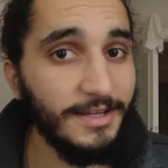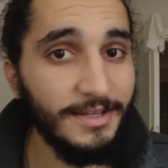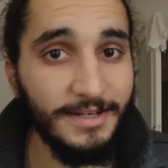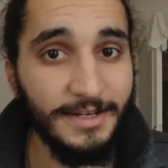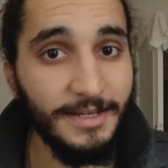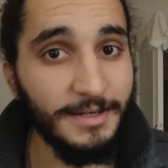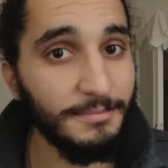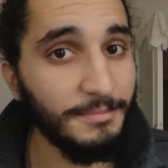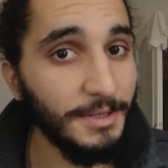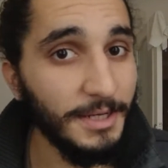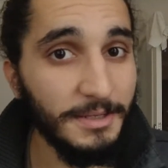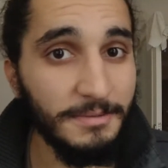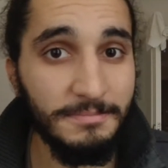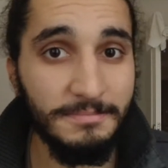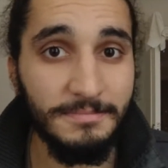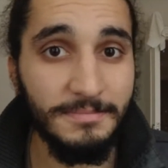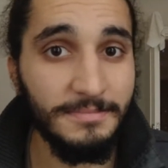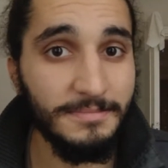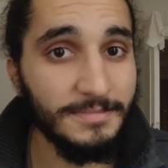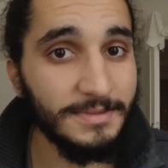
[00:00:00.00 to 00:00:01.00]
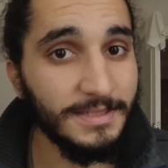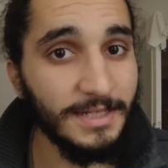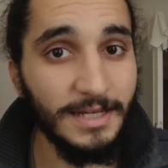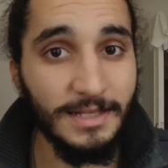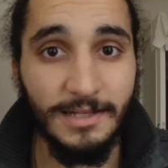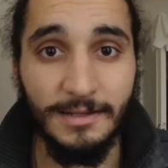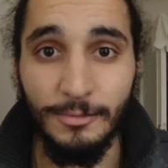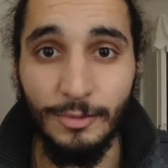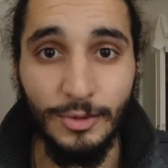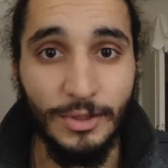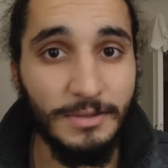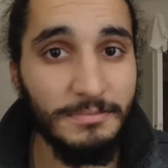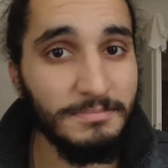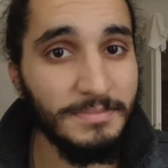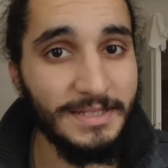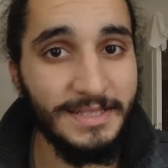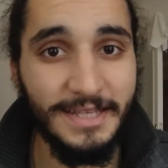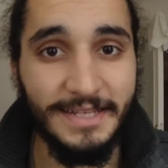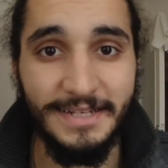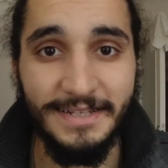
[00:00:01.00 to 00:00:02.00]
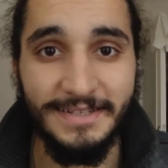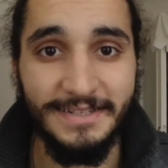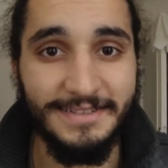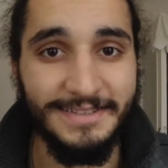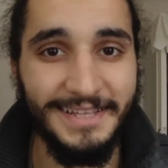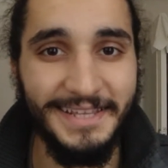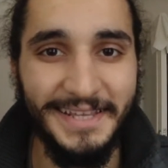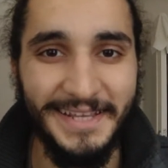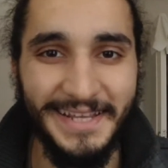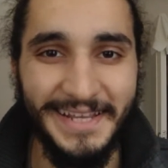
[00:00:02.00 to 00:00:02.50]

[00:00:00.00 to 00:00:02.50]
ne yapayım? Sağlam olan bedeni.